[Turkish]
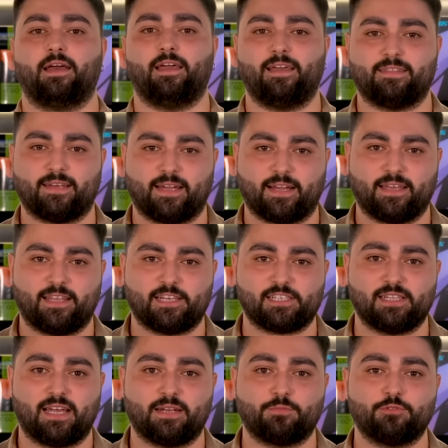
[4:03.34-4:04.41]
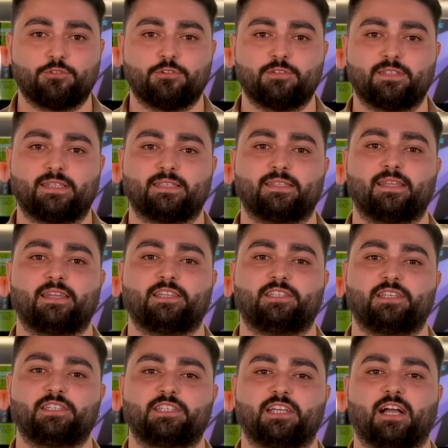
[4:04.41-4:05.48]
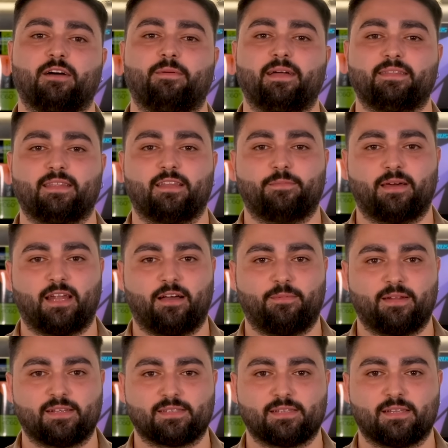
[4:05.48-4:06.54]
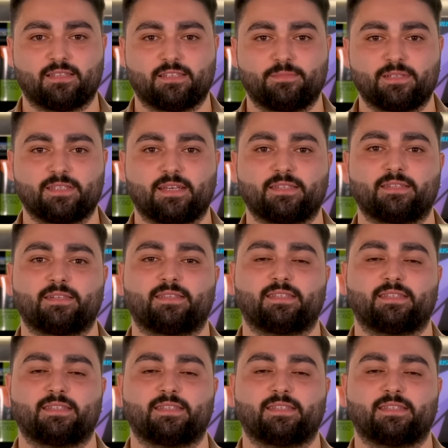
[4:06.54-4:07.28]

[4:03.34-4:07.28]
Evet arkadaşlar bugün sizler için Gigabyte ile beraber hazırladığımız hazır